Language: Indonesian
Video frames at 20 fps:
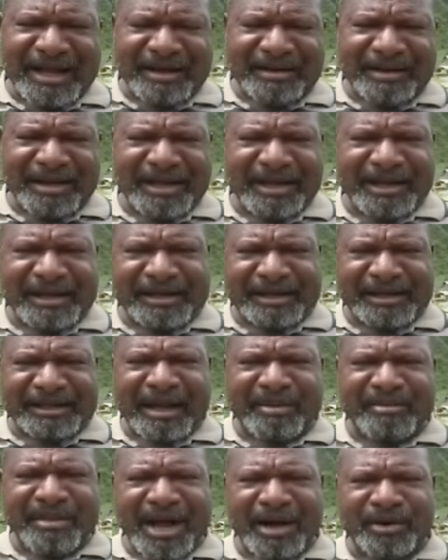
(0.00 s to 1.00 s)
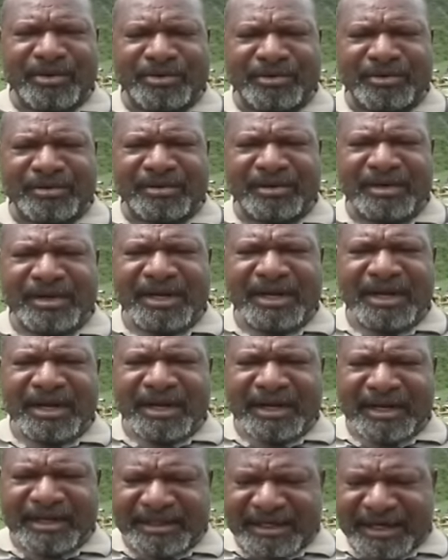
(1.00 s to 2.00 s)
uh, kita bangun.
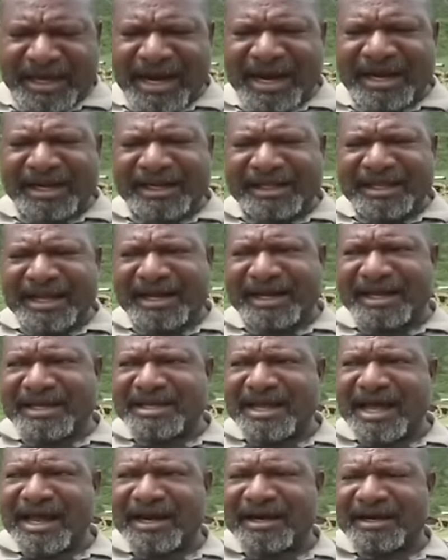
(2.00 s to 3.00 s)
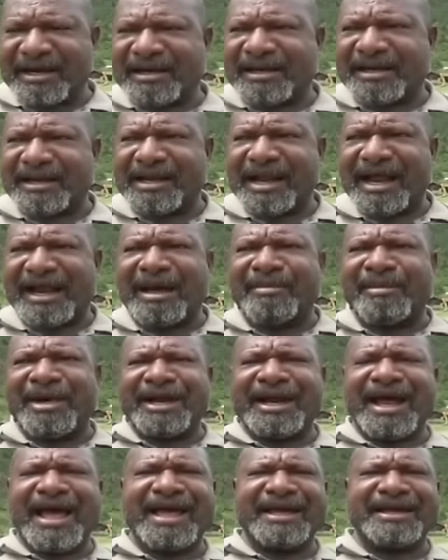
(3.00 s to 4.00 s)
Sekarang kita kejar
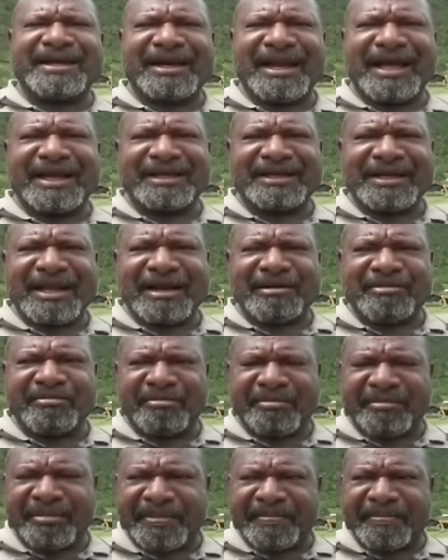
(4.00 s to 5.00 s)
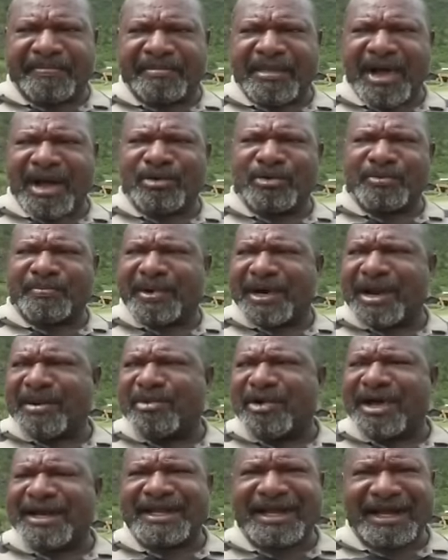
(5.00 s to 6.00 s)
kedalaman air lagi dan bangun
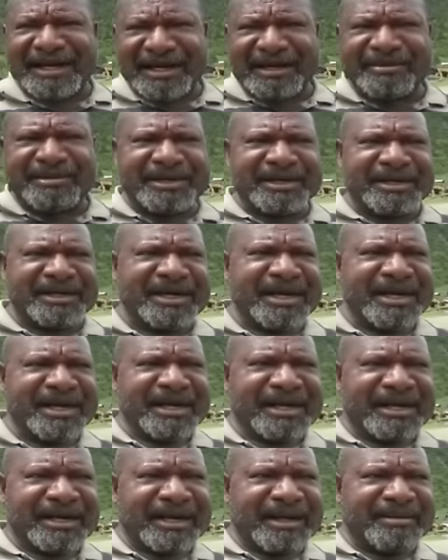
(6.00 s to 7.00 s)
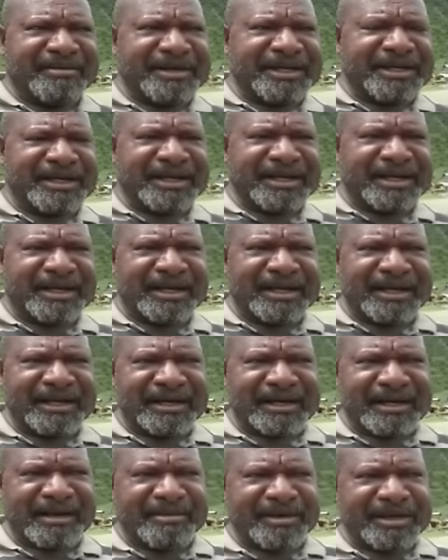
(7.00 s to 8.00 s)
pelabuhan yang lebih lebih
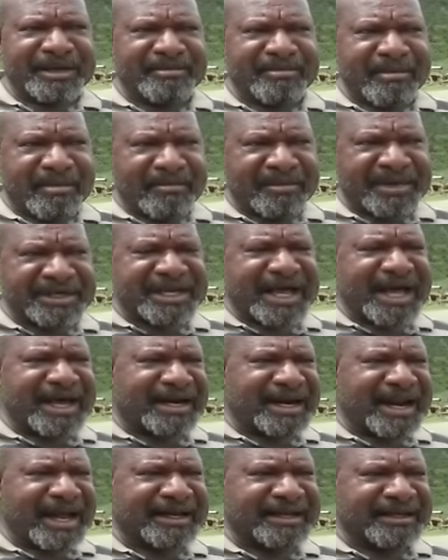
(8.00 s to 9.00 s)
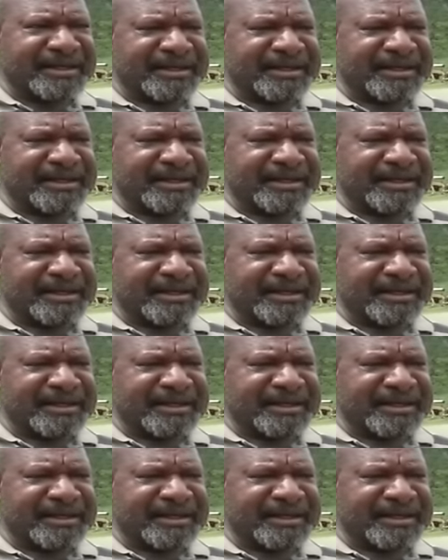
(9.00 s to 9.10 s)
lebih besar lagi.